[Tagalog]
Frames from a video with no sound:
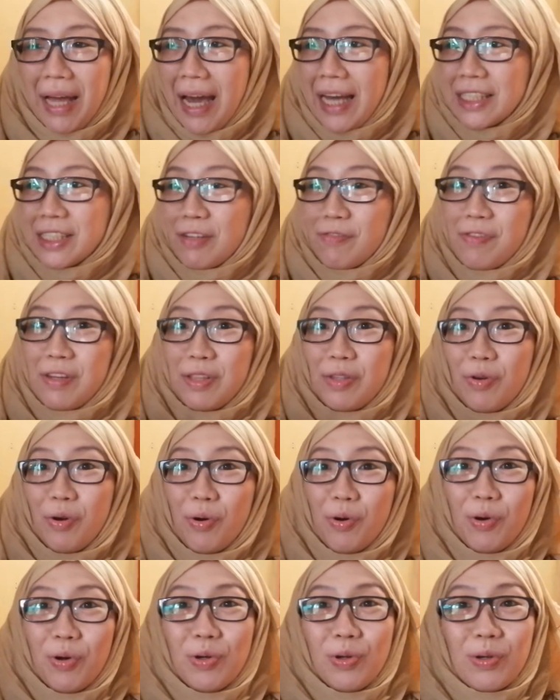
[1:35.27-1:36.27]
Kahit sa
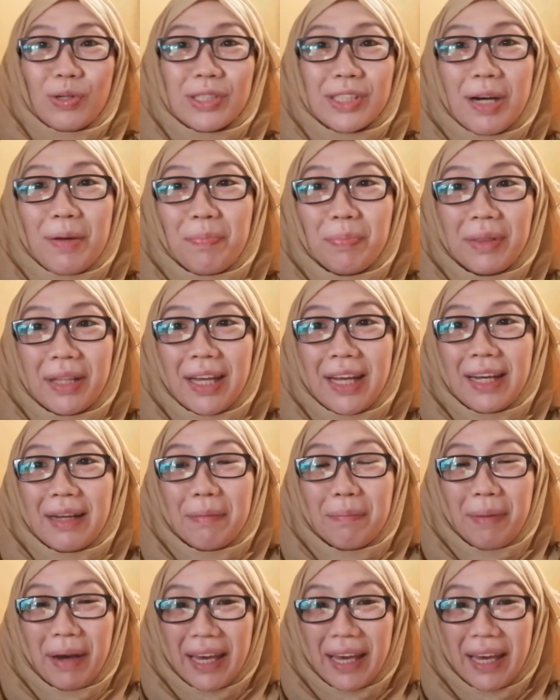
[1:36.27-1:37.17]
video call or something,